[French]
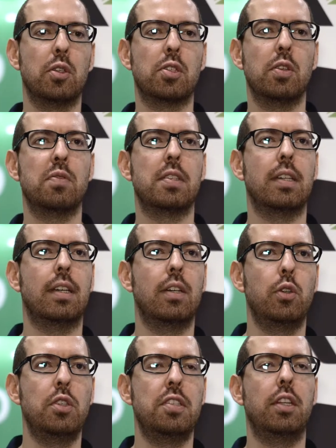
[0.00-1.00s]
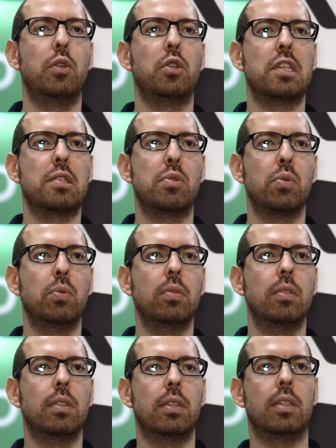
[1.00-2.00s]
Vinosoft, c'est un logiciel de gestion,
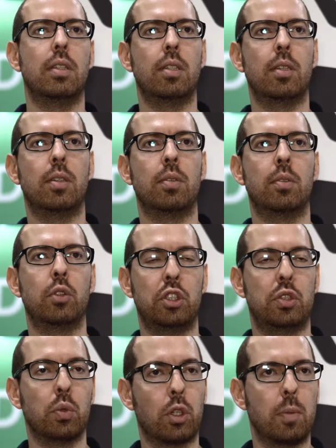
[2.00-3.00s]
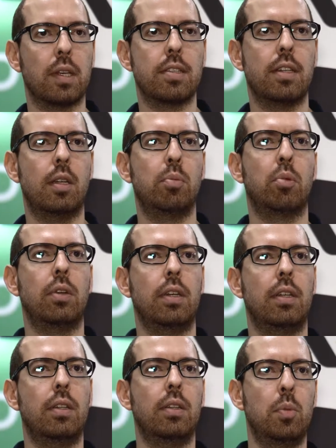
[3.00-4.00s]
euh, de gestion commerciale pour
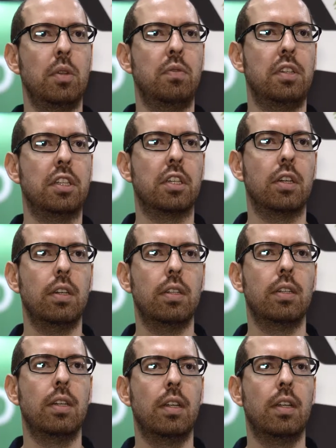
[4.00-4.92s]
les domaines viticoles.